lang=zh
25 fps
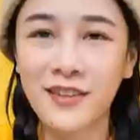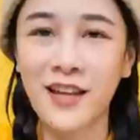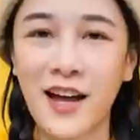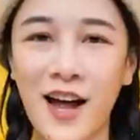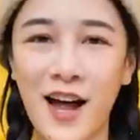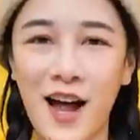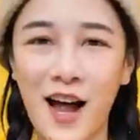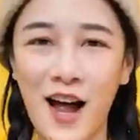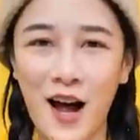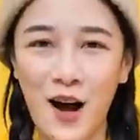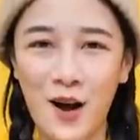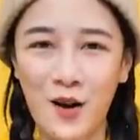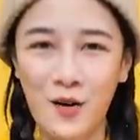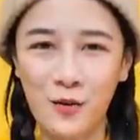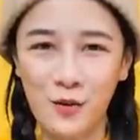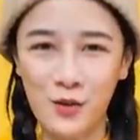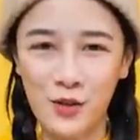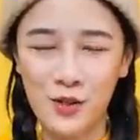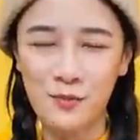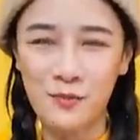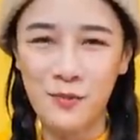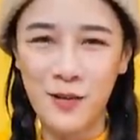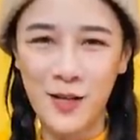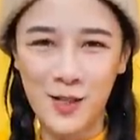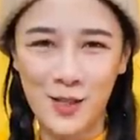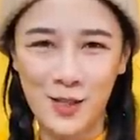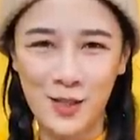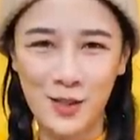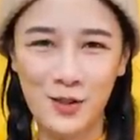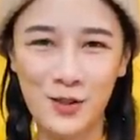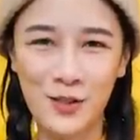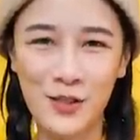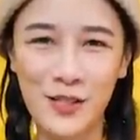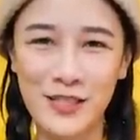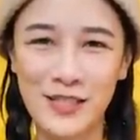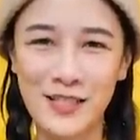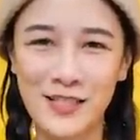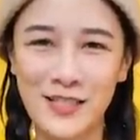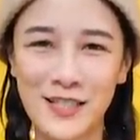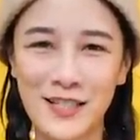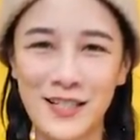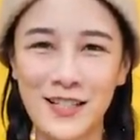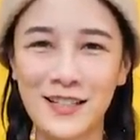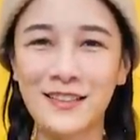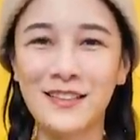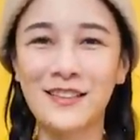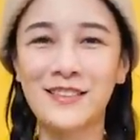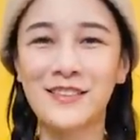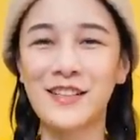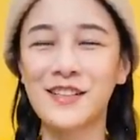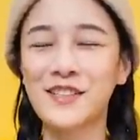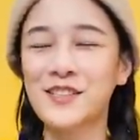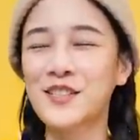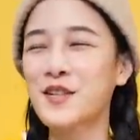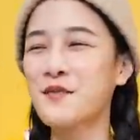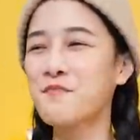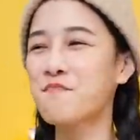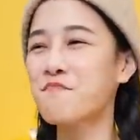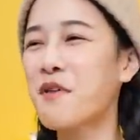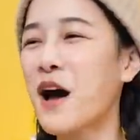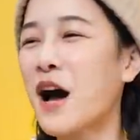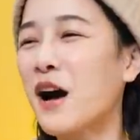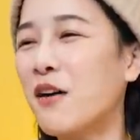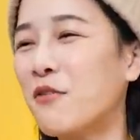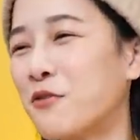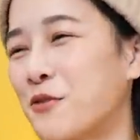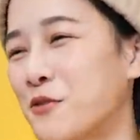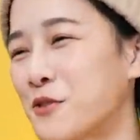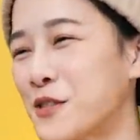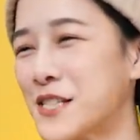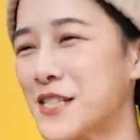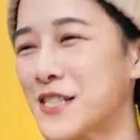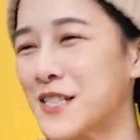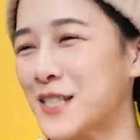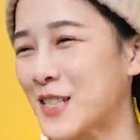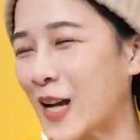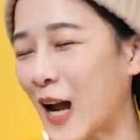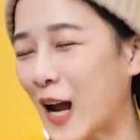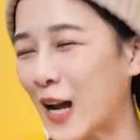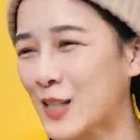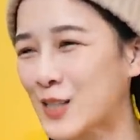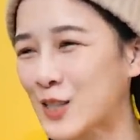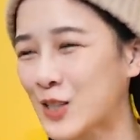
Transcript: 大家好，我是美食碎芊芊，人生泡芙界的杀